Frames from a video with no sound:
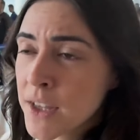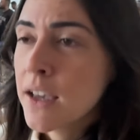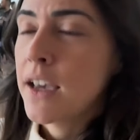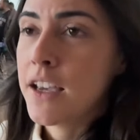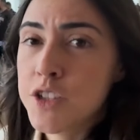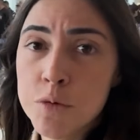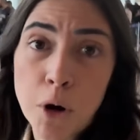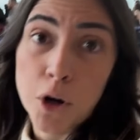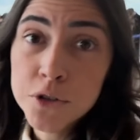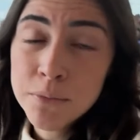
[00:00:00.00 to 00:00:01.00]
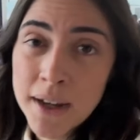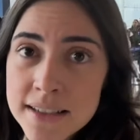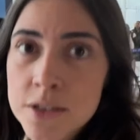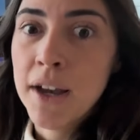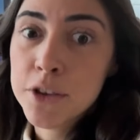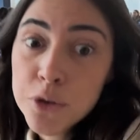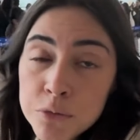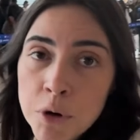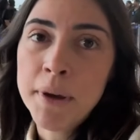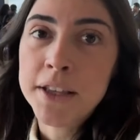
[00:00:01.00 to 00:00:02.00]
é, de bordo, mas não é todo
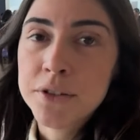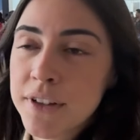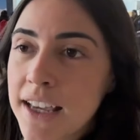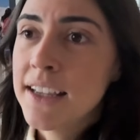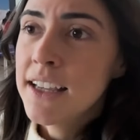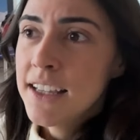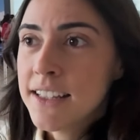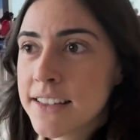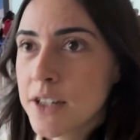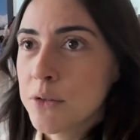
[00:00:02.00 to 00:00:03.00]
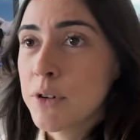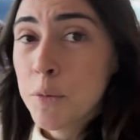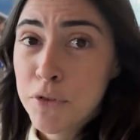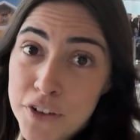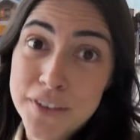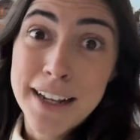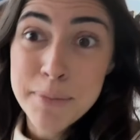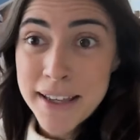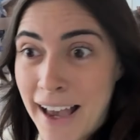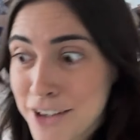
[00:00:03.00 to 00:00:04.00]
momento, né? Então eu prefiro ter
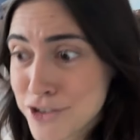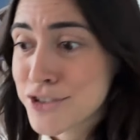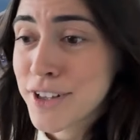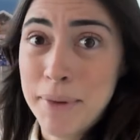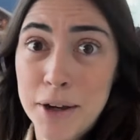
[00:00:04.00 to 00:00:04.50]
liberdade de ter minha